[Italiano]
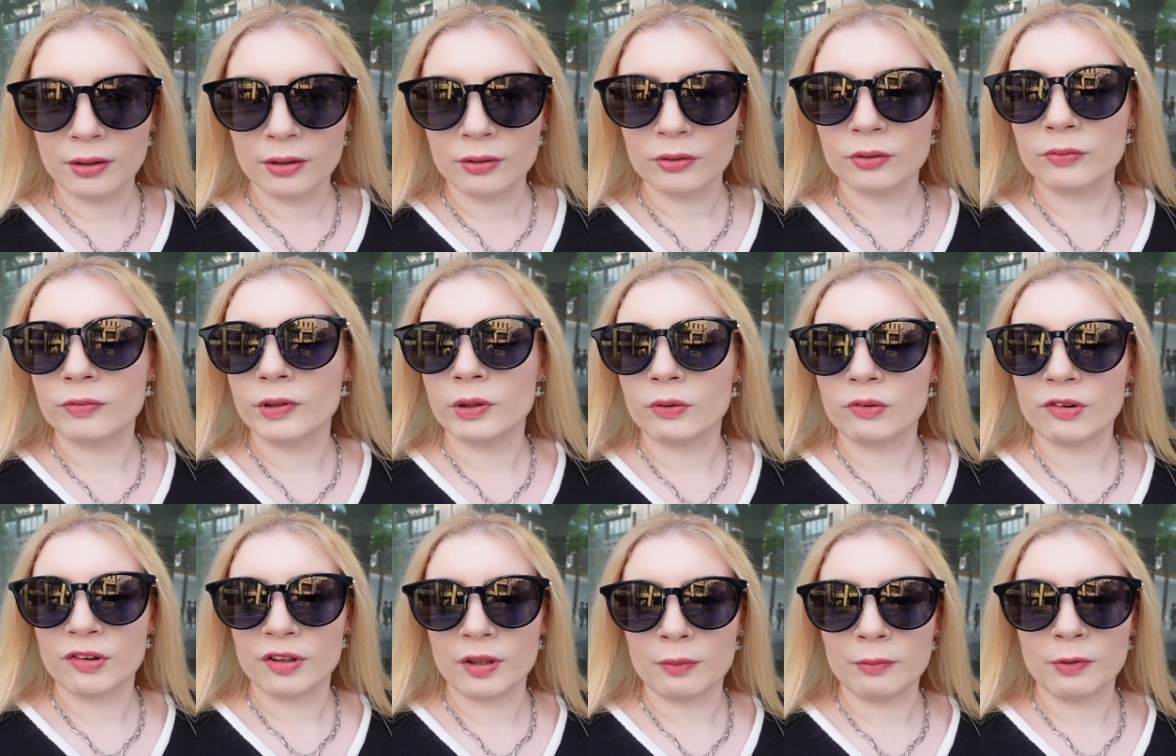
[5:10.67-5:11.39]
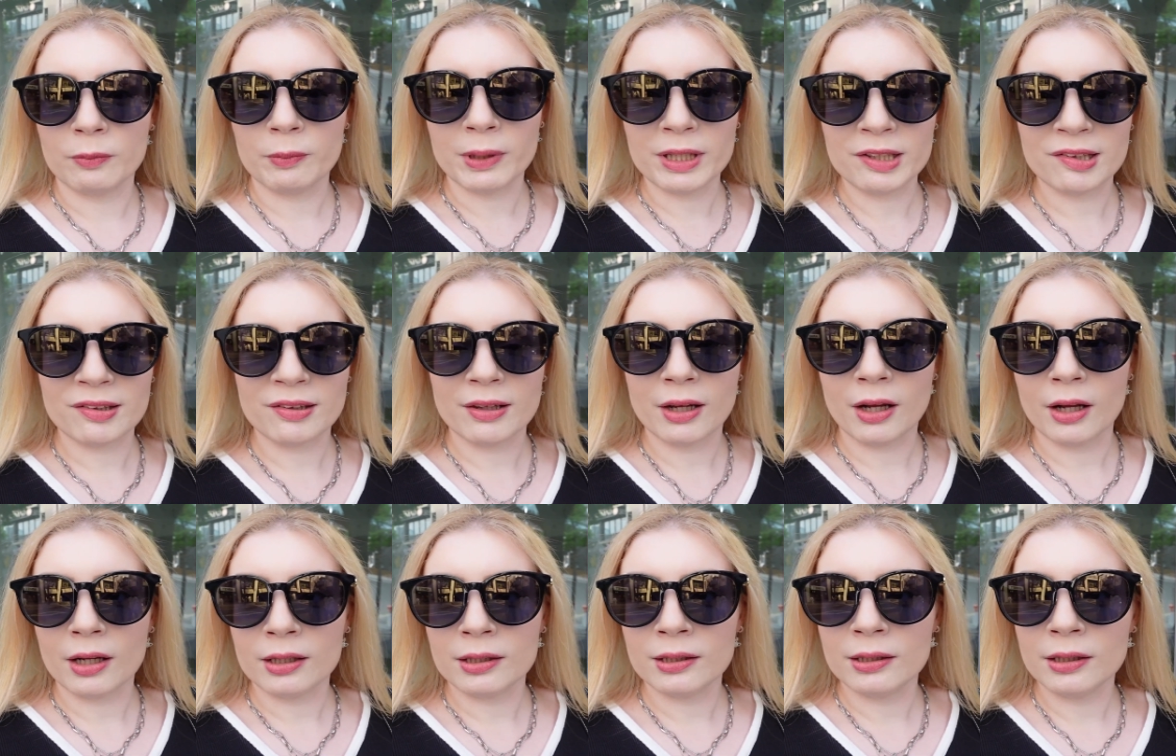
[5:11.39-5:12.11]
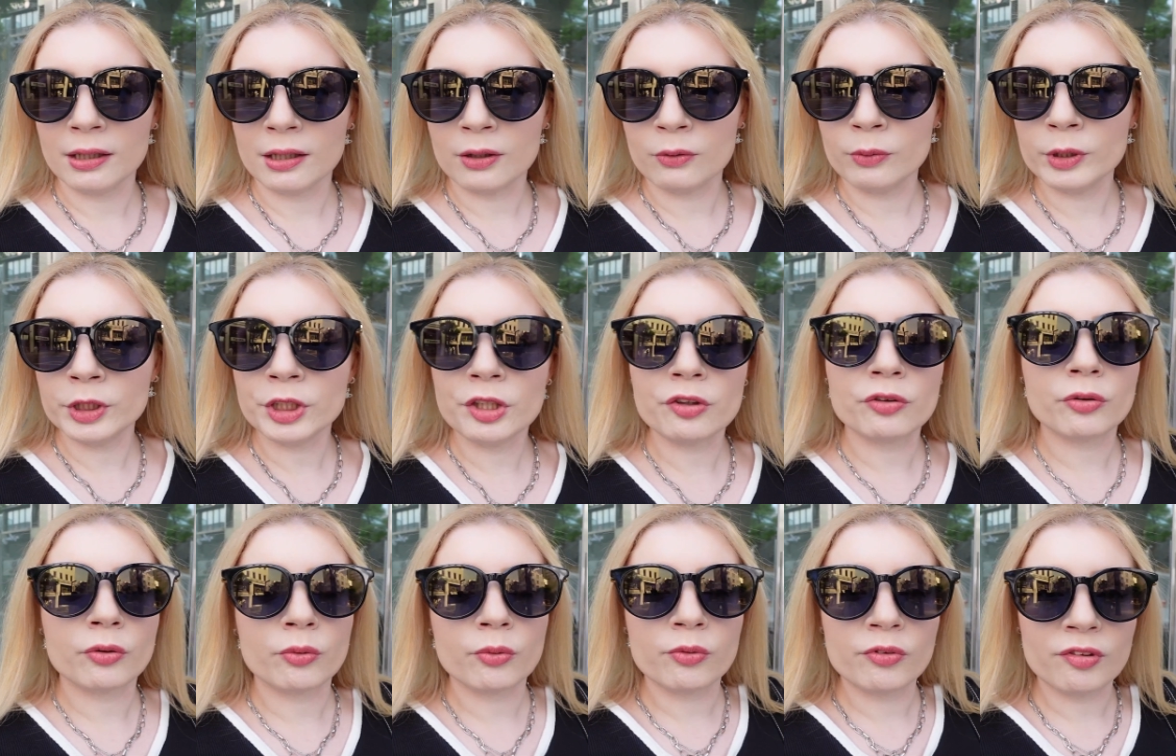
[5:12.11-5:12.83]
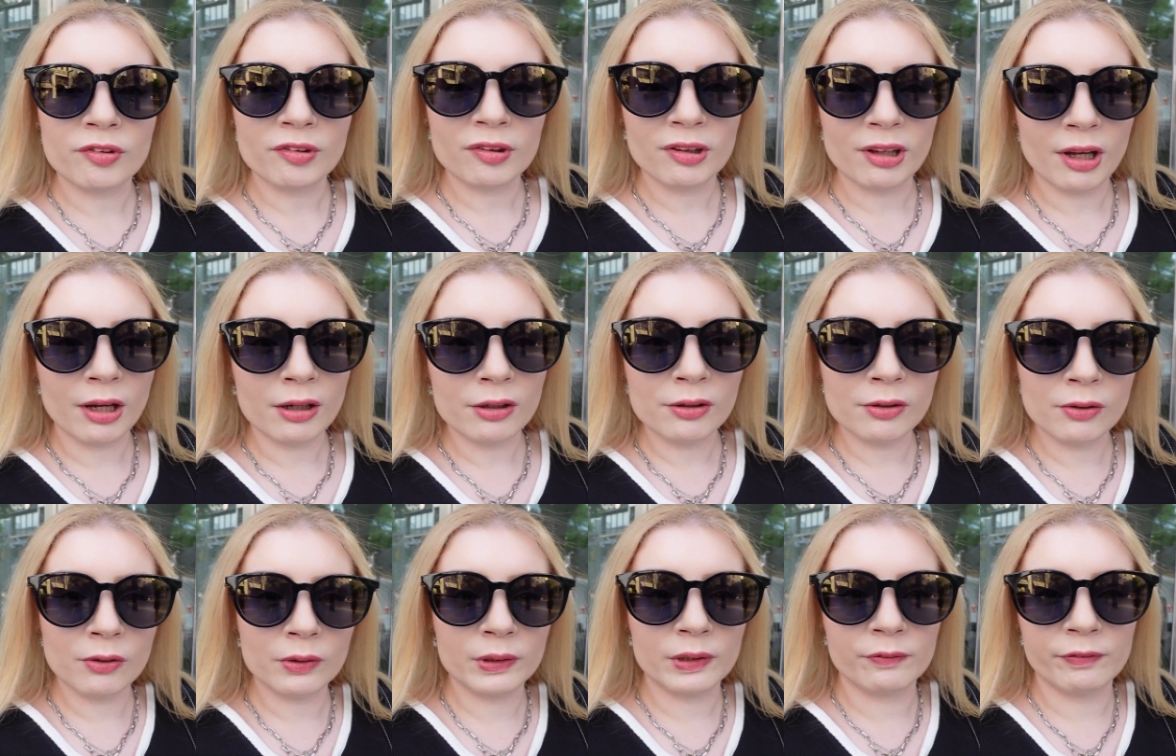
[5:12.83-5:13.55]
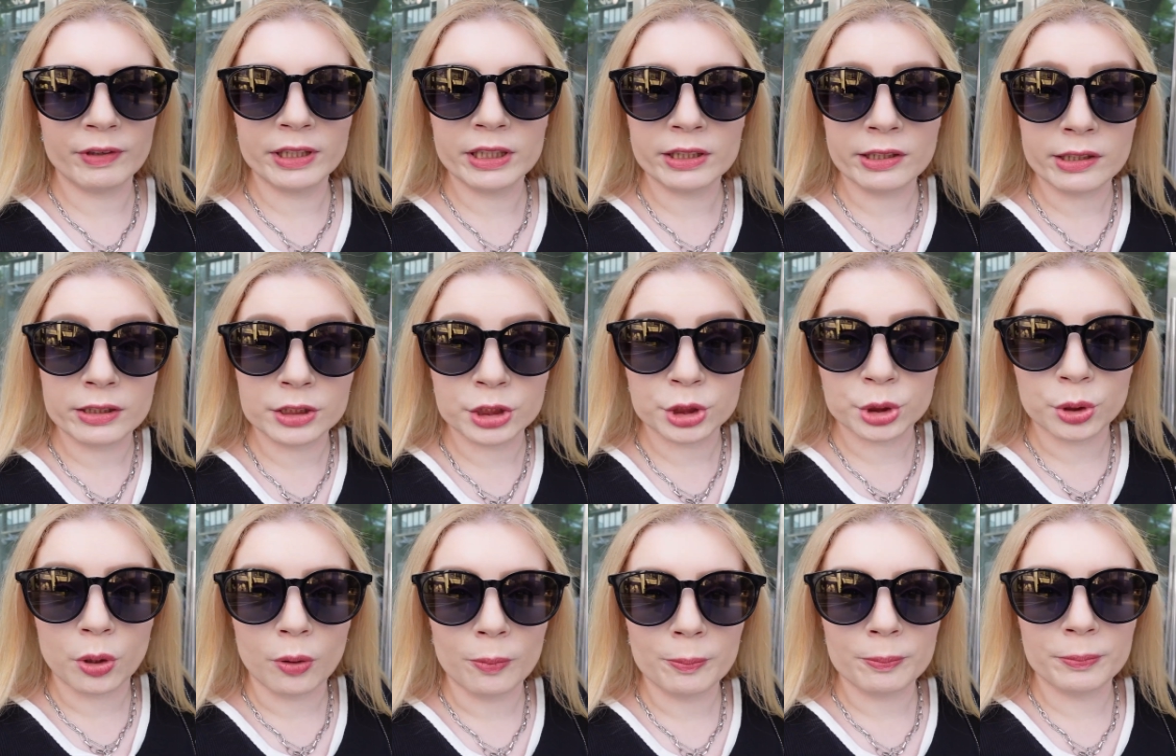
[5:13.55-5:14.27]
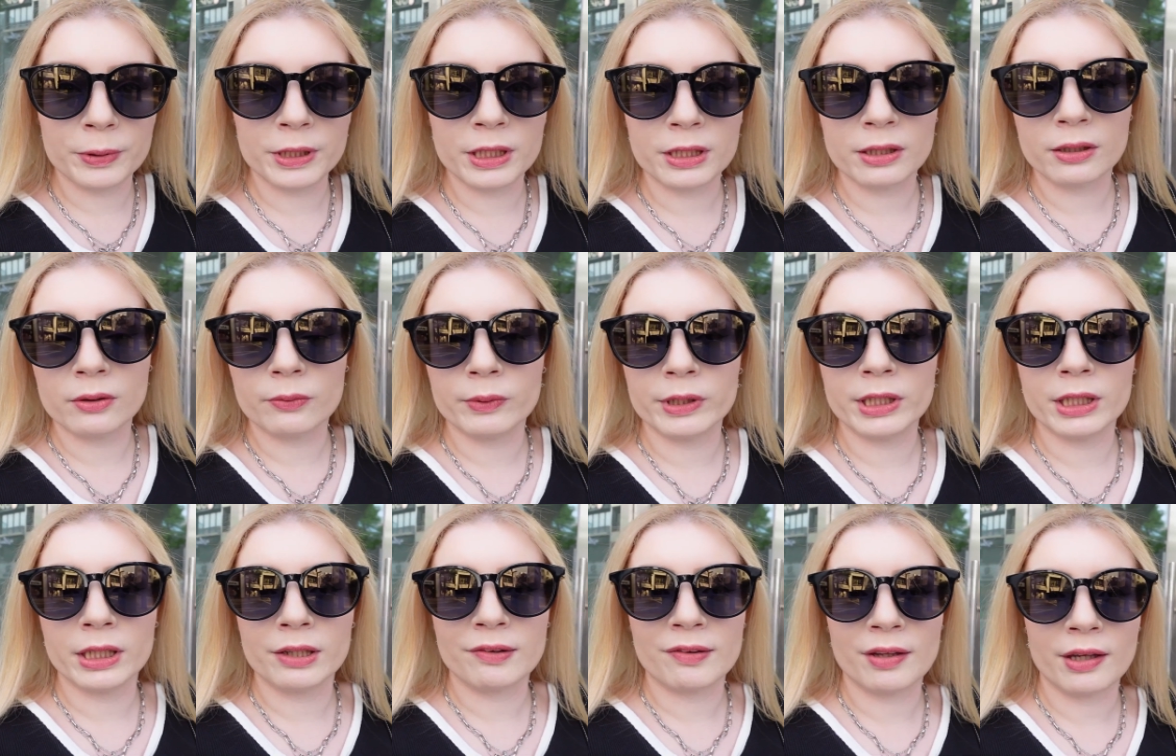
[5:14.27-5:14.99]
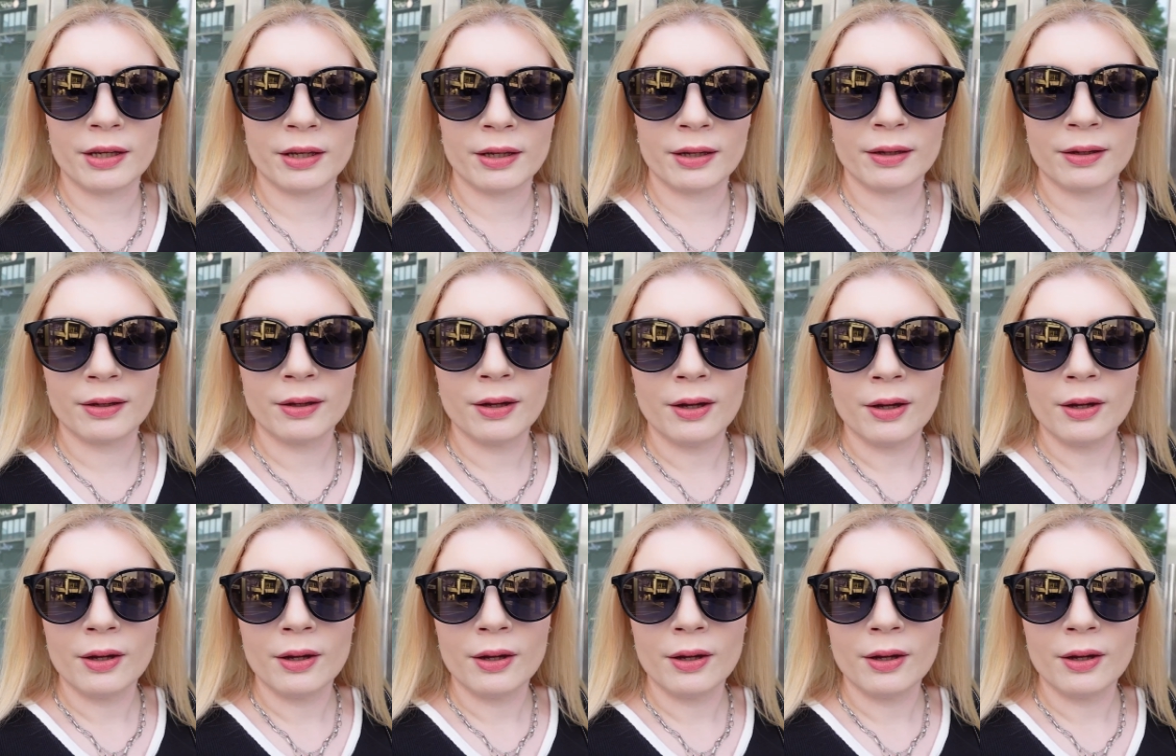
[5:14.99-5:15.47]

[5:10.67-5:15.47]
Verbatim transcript: dove non siamo mai stati e qui ci sono un sacco di vinta shopping, quindi se